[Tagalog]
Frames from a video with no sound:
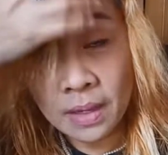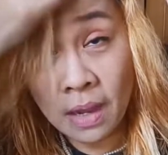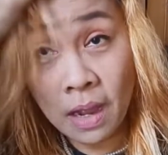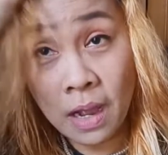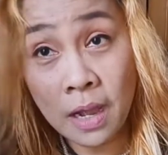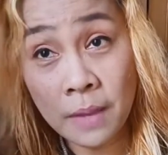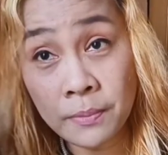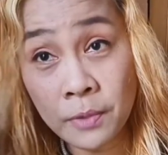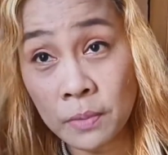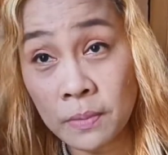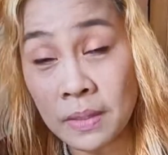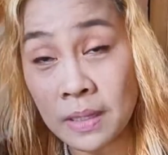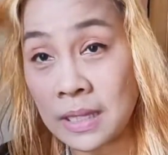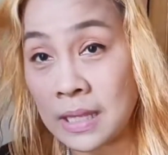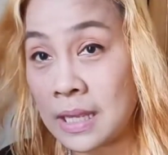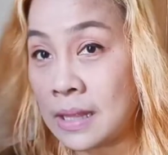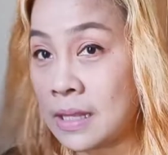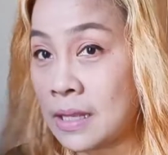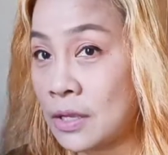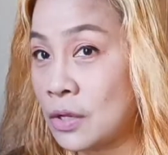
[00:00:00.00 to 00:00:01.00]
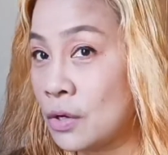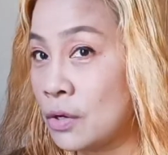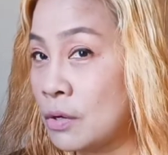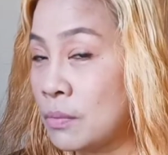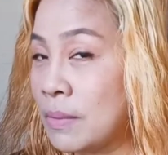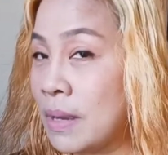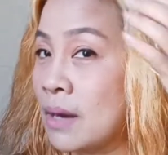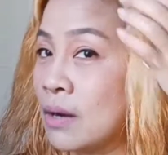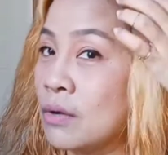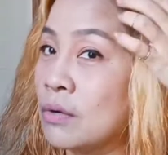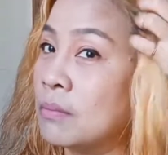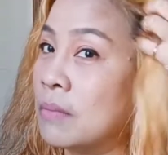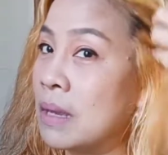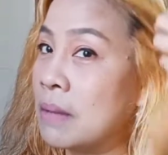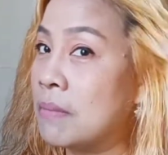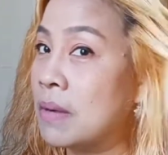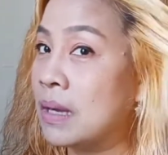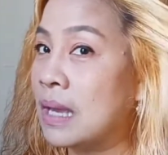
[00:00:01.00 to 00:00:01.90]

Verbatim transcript: um, kung makikita nyo, merong may,